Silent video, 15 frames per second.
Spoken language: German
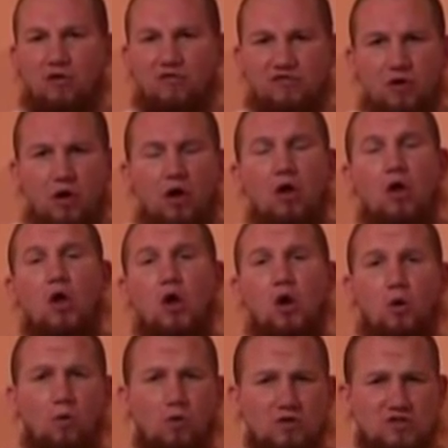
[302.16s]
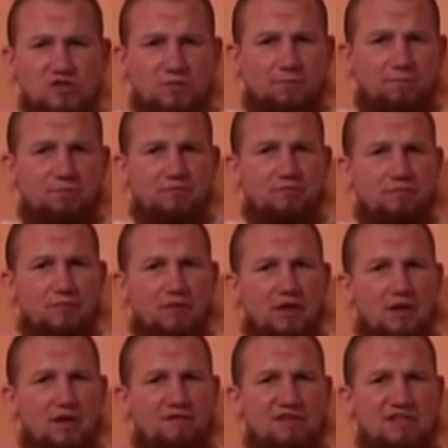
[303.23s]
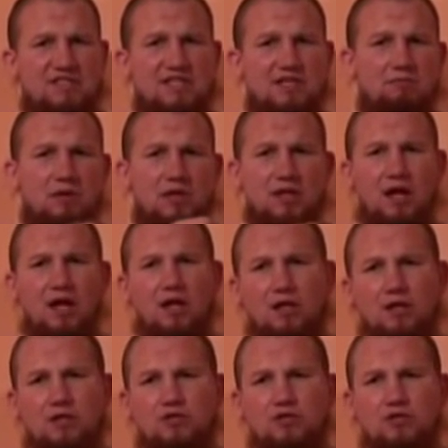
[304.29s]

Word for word: öfter. Und was sieht man da?